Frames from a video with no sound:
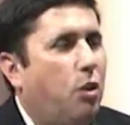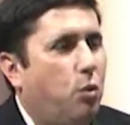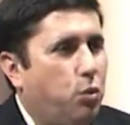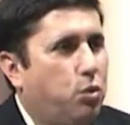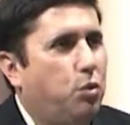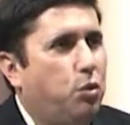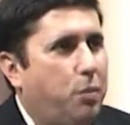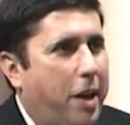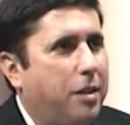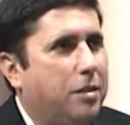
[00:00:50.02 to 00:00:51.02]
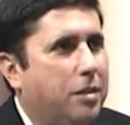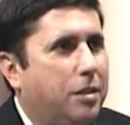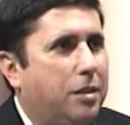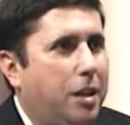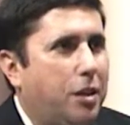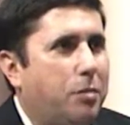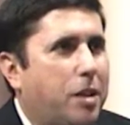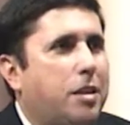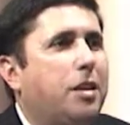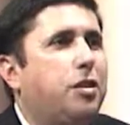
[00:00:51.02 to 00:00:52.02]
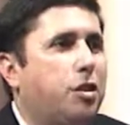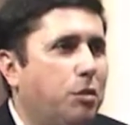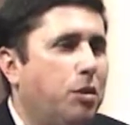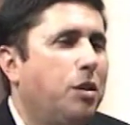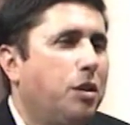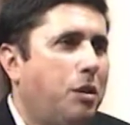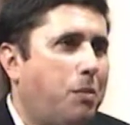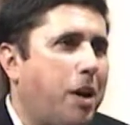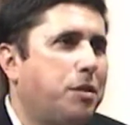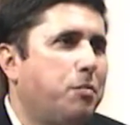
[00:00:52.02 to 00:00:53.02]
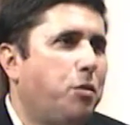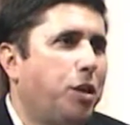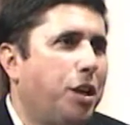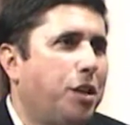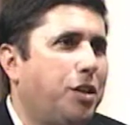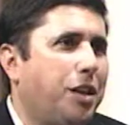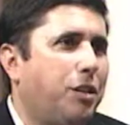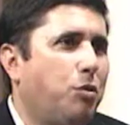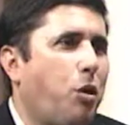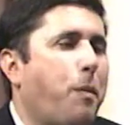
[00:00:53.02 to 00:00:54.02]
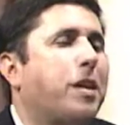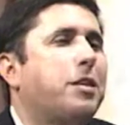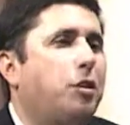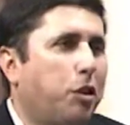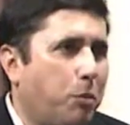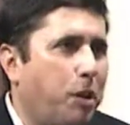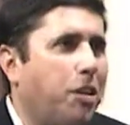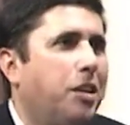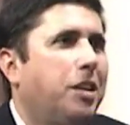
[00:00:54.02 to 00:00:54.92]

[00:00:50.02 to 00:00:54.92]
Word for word: o sul do país inteiro, mas a região mais importante aí do comércio exterior realmente